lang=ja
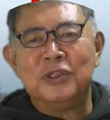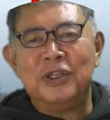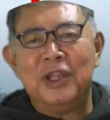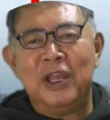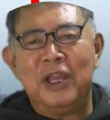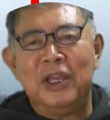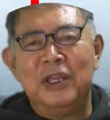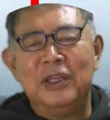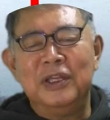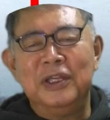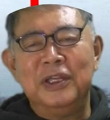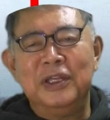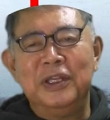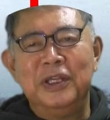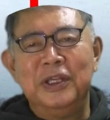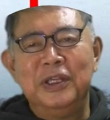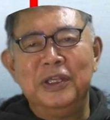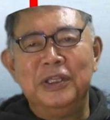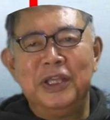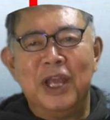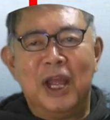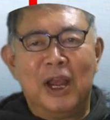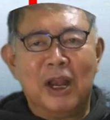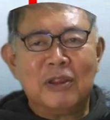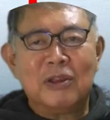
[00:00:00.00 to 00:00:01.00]
で
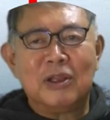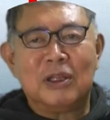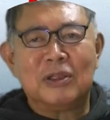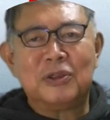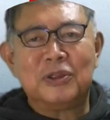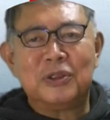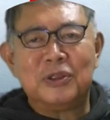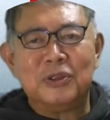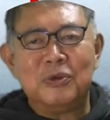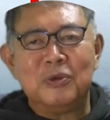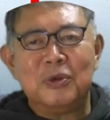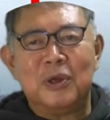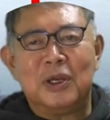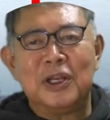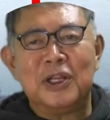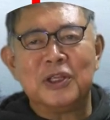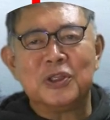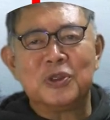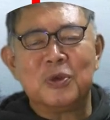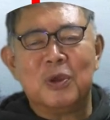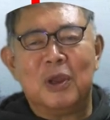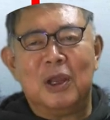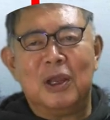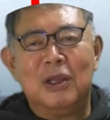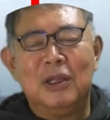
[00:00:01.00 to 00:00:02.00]
やれたっていう
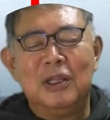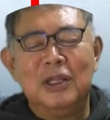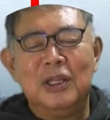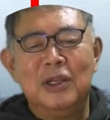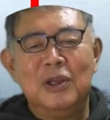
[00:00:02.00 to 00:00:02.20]
話は、